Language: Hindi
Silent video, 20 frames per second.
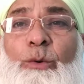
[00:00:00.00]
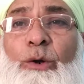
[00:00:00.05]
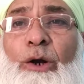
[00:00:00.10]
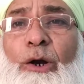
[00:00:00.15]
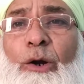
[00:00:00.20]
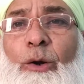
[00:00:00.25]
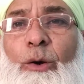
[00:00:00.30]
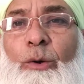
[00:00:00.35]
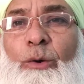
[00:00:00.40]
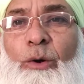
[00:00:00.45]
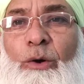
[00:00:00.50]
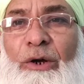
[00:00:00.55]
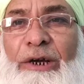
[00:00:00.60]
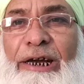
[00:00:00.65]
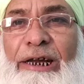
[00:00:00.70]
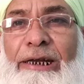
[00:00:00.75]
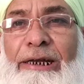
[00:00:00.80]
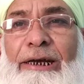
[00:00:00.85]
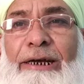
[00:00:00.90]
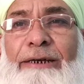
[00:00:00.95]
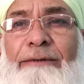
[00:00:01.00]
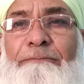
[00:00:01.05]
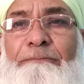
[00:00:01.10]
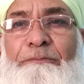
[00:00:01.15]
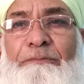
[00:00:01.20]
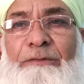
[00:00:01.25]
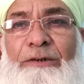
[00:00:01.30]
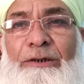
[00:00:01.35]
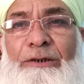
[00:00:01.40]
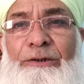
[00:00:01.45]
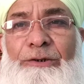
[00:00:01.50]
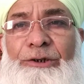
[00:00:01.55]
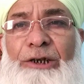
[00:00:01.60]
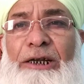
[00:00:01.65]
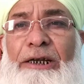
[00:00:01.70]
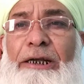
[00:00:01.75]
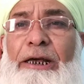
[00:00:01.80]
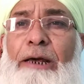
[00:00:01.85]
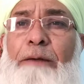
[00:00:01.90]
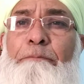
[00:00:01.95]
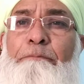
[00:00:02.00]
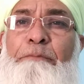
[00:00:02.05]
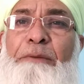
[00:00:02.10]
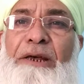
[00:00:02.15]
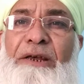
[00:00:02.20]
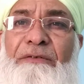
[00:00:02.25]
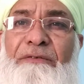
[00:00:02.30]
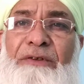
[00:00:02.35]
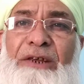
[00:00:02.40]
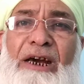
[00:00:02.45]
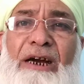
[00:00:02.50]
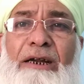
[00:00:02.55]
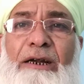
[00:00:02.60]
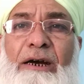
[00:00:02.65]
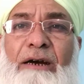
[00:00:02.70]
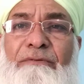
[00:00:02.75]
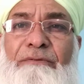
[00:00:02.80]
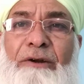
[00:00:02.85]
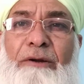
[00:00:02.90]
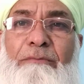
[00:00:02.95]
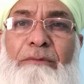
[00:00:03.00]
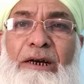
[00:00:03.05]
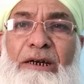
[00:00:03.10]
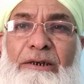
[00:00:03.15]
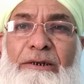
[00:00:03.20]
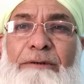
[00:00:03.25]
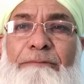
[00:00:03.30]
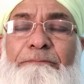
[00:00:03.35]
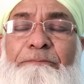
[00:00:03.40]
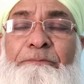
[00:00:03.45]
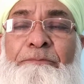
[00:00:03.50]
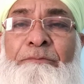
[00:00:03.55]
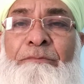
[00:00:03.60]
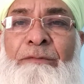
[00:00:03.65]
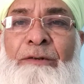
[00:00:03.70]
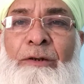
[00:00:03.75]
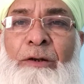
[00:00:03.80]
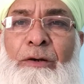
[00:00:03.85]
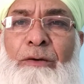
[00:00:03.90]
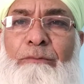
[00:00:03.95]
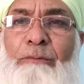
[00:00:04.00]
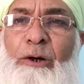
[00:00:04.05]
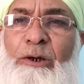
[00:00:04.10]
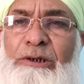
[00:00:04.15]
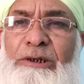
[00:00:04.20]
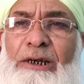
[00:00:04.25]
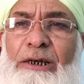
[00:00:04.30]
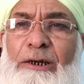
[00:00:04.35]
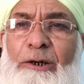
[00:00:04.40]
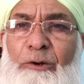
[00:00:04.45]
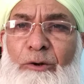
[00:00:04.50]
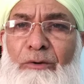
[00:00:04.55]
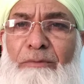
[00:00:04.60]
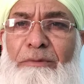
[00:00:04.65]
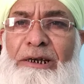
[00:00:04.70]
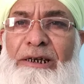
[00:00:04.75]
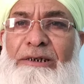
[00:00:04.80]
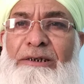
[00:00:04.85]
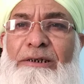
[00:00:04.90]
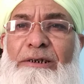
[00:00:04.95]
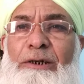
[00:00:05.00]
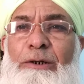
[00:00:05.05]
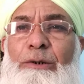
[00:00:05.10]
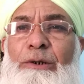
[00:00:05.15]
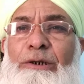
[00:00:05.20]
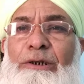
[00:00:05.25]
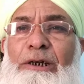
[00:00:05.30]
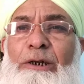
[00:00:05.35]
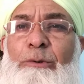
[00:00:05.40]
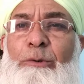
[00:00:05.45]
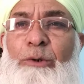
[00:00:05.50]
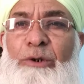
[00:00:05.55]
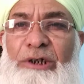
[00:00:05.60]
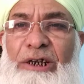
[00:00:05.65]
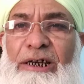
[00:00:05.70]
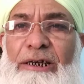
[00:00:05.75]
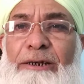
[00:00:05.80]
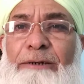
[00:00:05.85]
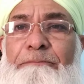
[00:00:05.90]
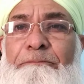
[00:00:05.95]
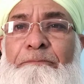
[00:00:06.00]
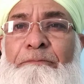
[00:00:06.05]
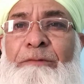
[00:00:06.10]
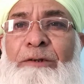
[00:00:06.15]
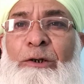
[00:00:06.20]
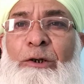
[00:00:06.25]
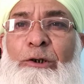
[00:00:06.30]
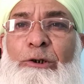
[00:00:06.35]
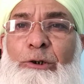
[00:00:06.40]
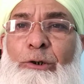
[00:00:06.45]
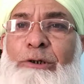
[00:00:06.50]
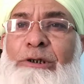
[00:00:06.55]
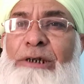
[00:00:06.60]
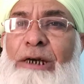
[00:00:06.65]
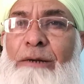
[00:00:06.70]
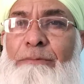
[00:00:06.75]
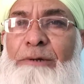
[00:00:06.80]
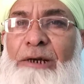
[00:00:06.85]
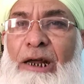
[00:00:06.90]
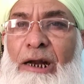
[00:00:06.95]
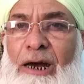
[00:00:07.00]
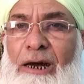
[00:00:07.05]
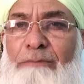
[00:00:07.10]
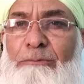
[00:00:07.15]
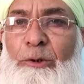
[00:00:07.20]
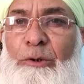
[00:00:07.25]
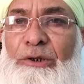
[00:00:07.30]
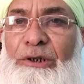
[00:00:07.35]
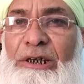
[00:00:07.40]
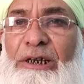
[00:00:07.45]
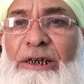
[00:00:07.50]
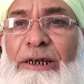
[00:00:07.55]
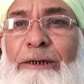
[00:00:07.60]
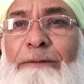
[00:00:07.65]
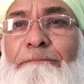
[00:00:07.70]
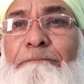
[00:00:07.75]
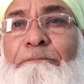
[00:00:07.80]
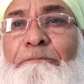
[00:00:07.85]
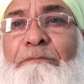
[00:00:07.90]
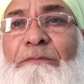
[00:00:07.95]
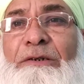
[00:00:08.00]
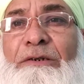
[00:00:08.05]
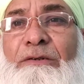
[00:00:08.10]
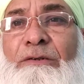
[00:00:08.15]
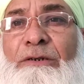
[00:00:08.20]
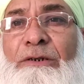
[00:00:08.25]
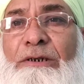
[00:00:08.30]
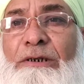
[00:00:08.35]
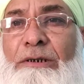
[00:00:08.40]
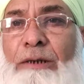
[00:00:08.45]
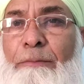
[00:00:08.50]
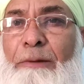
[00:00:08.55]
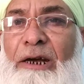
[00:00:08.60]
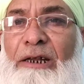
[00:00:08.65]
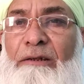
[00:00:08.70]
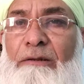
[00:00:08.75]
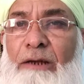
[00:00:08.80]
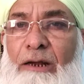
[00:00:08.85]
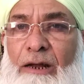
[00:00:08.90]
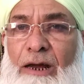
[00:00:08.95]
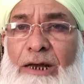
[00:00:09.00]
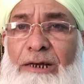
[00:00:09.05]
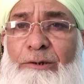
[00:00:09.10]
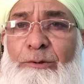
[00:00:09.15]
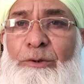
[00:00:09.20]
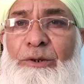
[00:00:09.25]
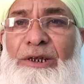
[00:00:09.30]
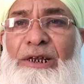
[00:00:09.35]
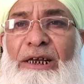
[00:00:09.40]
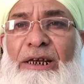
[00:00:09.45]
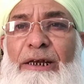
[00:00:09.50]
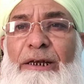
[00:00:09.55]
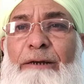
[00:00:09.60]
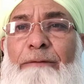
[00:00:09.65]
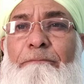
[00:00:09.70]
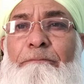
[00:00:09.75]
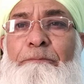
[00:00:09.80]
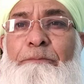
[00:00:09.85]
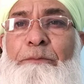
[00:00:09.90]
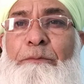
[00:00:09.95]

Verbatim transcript: उन लोगों के लिए जिनकी बीवियाँ नाफरमान हैं बहुत से घरों में ऐसी औरतें होती हैं जो चार कलाम होती हैं ज़बान दराज होती हैं